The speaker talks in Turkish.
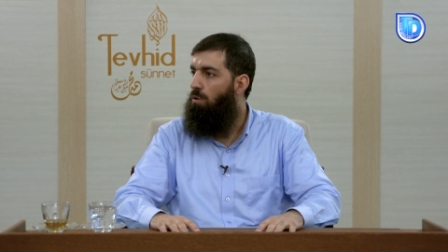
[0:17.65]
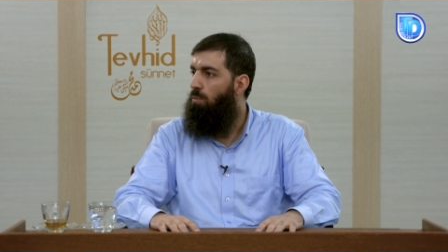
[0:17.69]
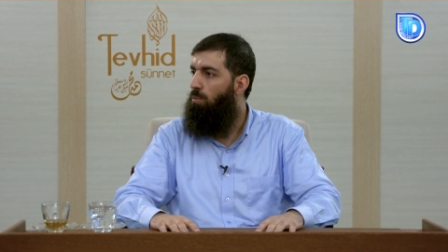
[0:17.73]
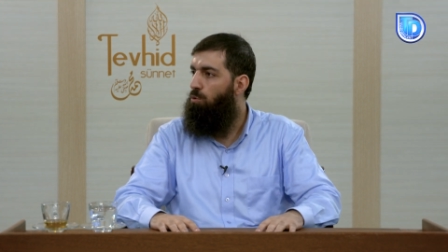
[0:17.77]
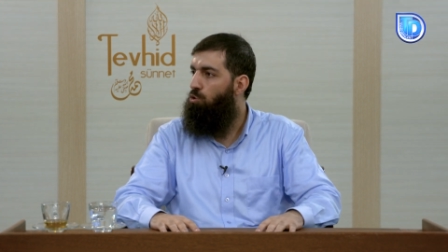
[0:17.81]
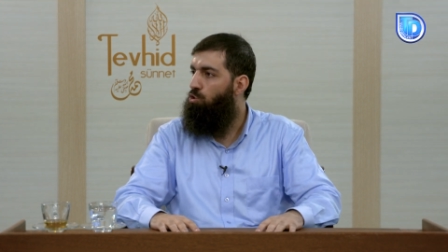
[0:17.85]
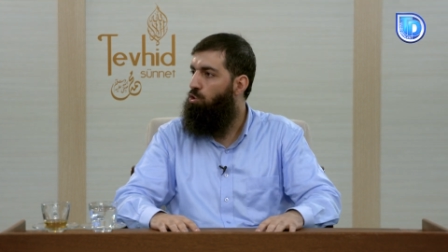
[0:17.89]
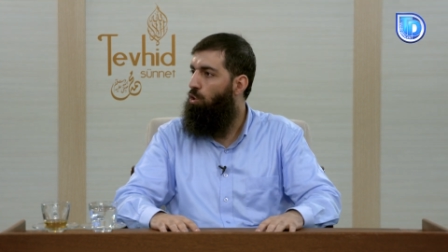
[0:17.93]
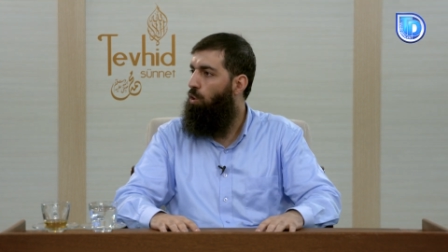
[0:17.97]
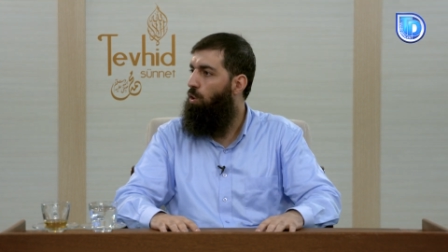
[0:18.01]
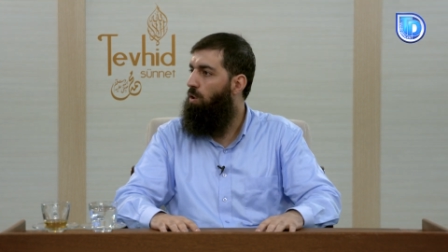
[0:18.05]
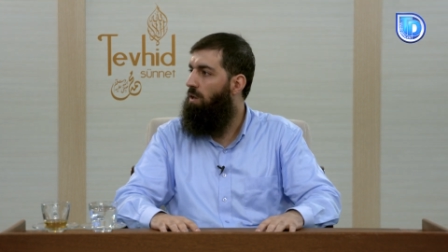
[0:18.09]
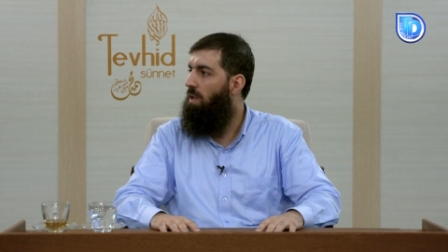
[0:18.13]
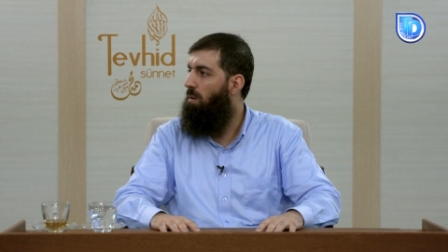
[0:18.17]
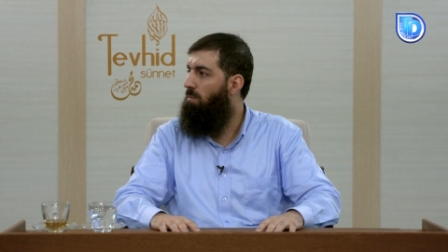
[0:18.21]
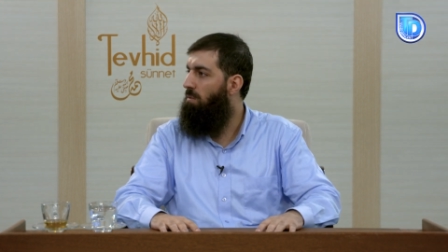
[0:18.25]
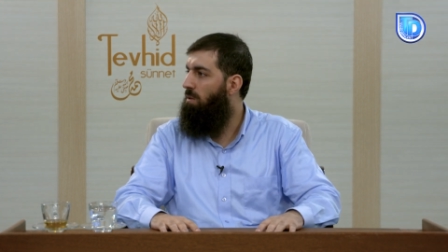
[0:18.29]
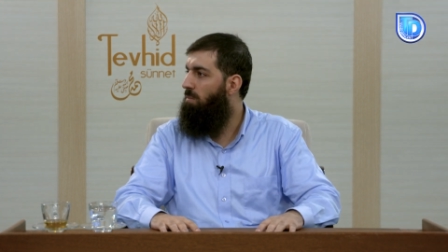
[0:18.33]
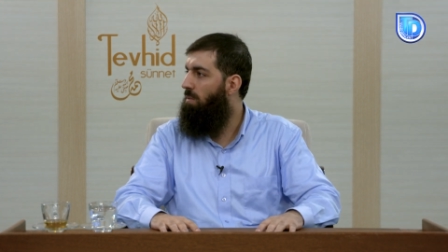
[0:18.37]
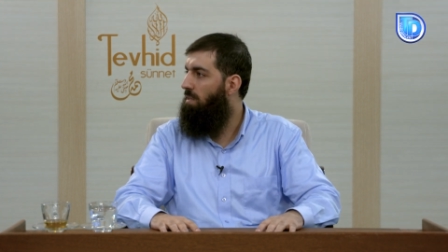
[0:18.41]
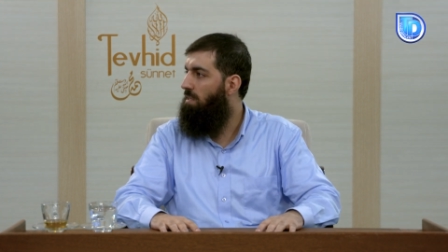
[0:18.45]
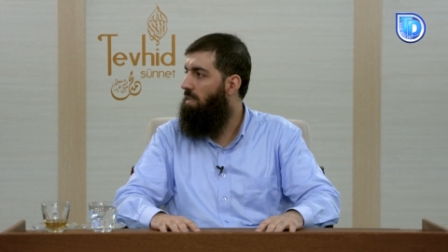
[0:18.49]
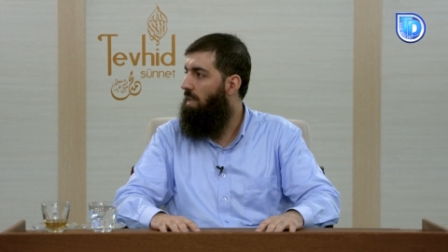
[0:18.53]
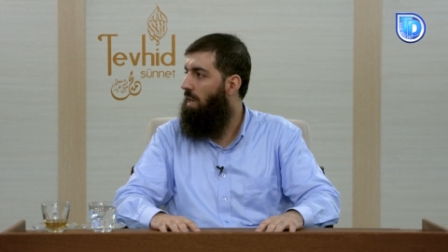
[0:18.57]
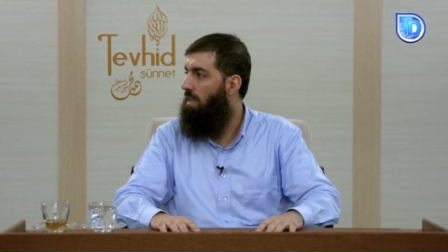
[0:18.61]
bu çok önemli
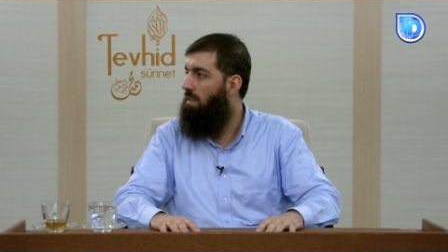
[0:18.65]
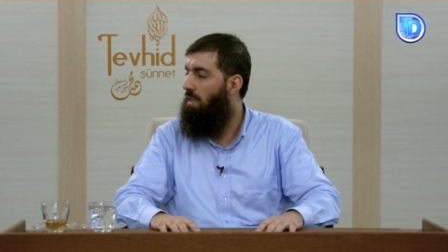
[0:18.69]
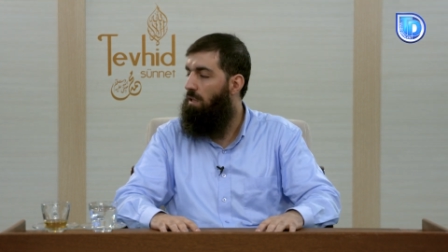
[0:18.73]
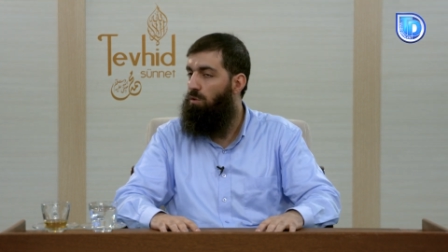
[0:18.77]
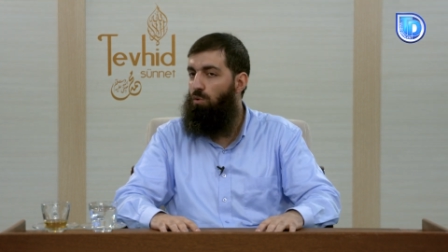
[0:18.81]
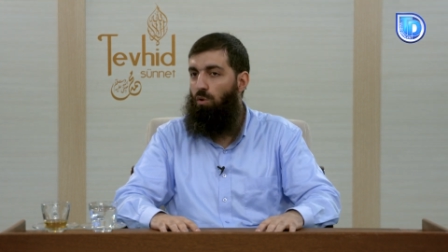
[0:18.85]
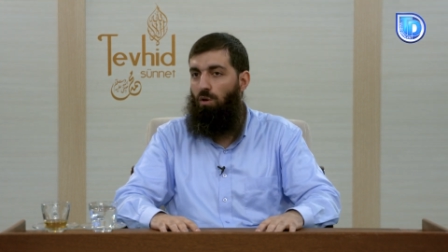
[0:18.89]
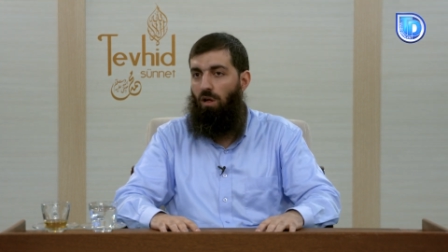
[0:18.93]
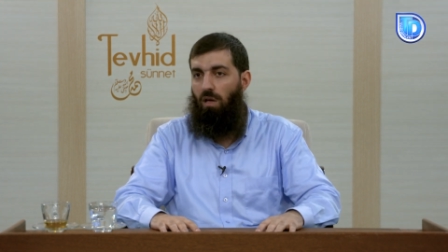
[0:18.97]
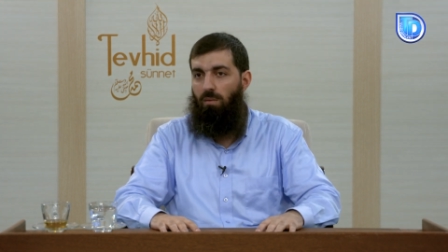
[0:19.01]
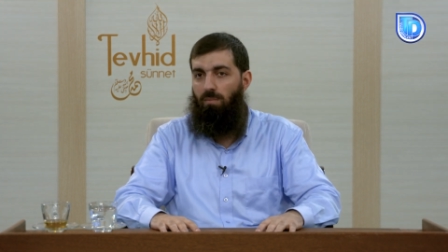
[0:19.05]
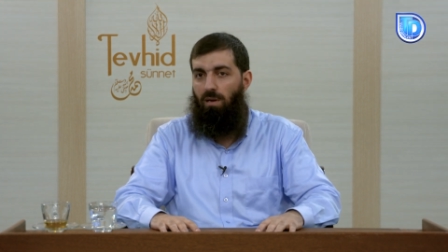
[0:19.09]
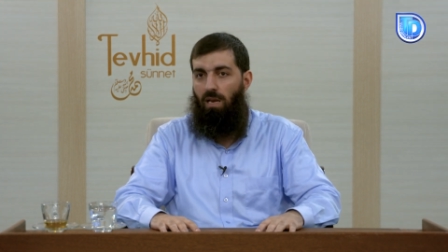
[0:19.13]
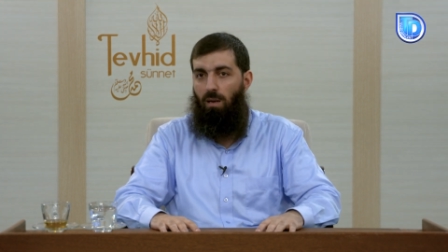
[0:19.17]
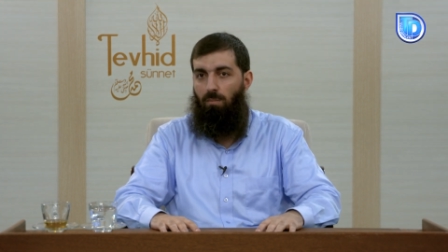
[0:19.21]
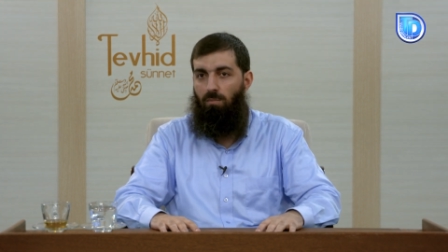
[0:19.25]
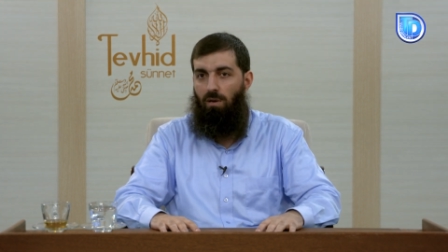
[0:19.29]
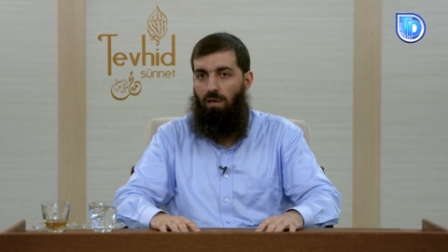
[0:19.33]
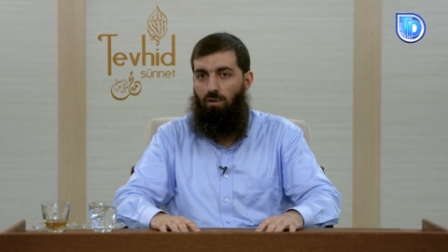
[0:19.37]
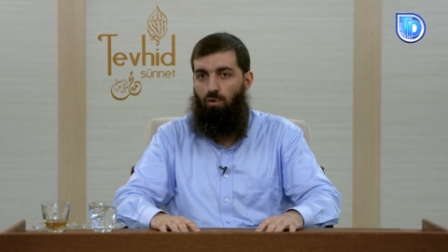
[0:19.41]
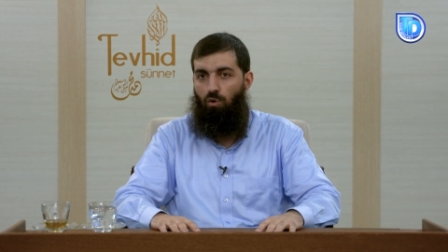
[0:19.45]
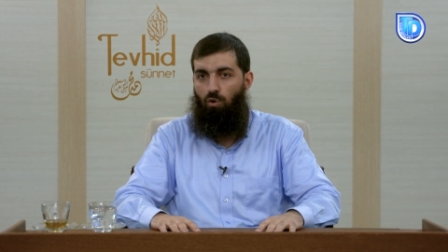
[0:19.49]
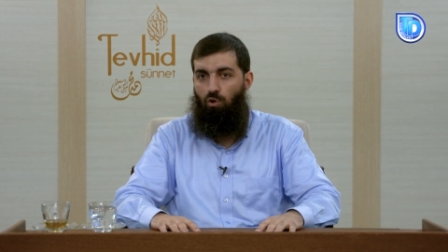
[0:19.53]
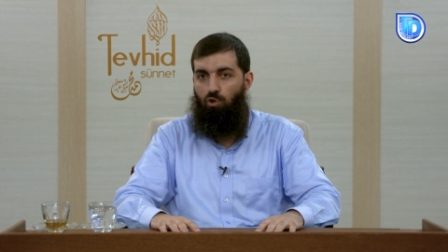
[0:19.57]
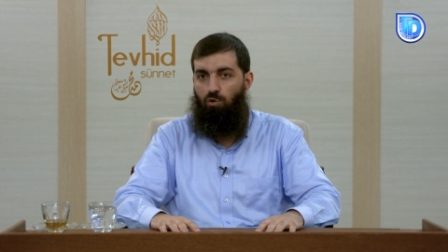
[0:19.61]
meseleden dolayı
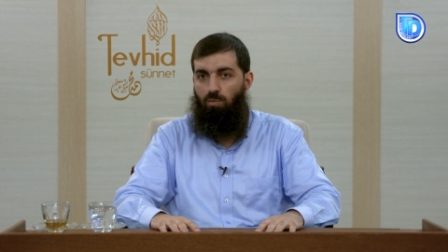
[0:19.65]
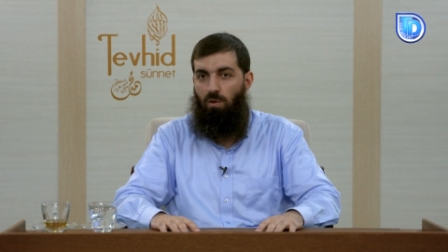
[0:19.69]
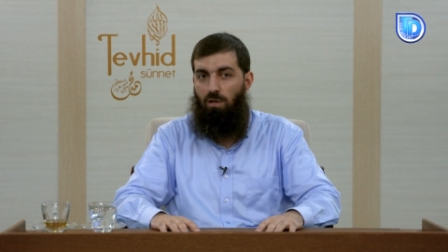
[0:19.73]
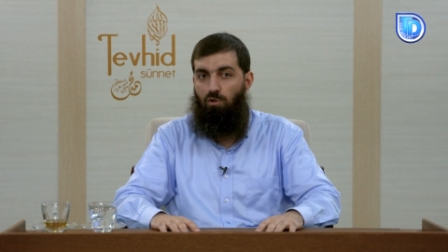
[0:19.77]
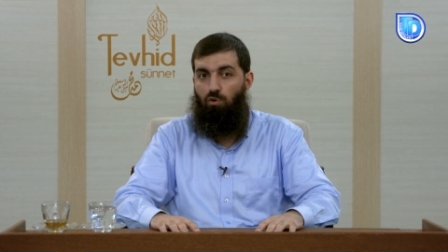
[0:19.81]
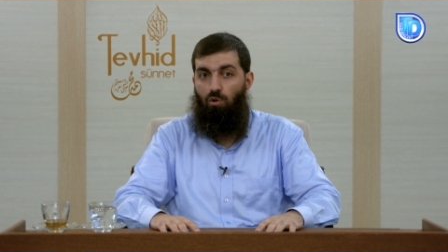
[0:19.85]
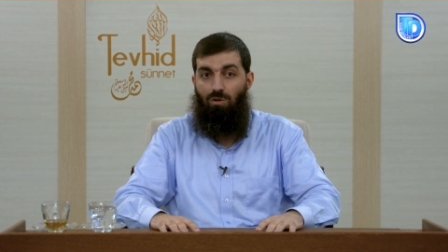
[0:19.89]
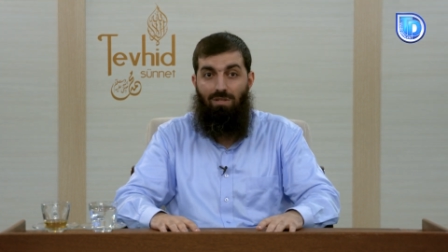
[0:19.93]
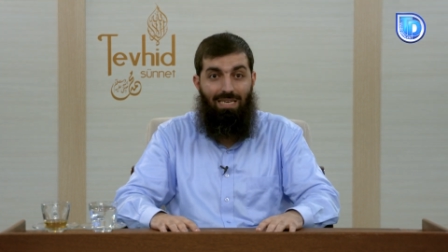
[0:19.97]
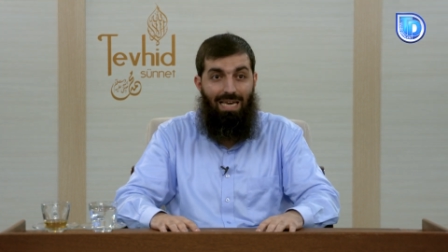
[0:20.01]
benimle görüşmek istiyor.